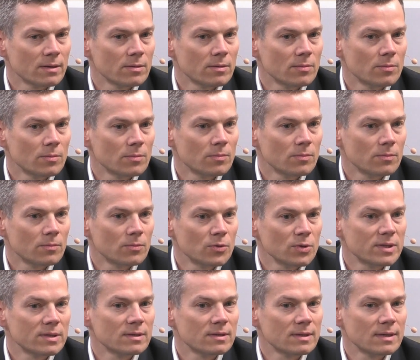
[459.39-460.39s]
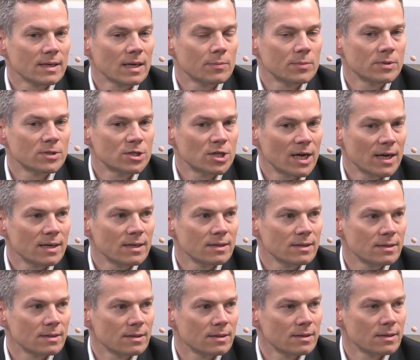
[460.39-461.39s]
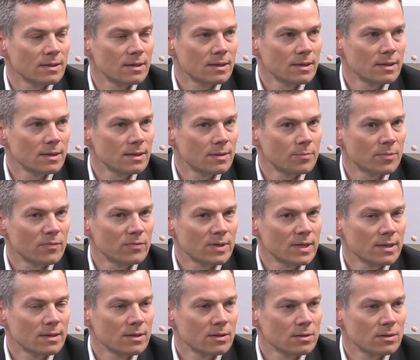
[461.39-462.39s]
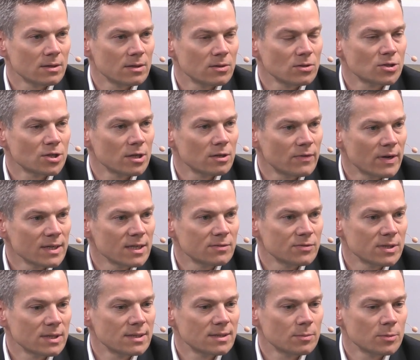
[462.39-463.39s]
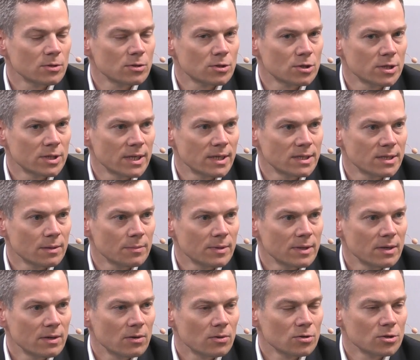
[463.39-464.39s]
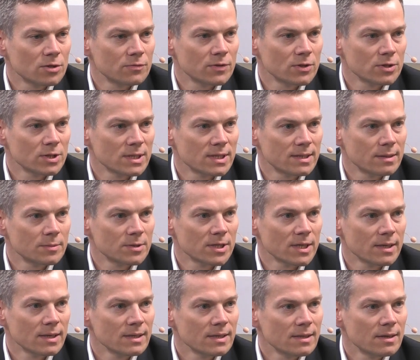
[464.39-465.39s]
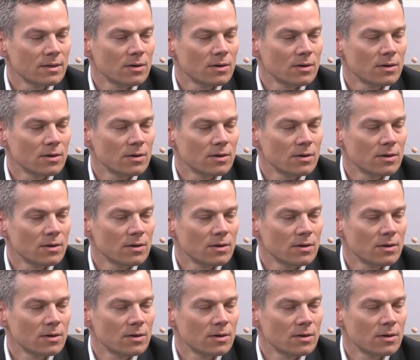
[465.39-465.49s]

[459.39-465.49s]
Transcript: y, mój tak jakby żal i pewne rozczarowanie związane z tym rozstrzygnięciem, ono się wiąże z tym, że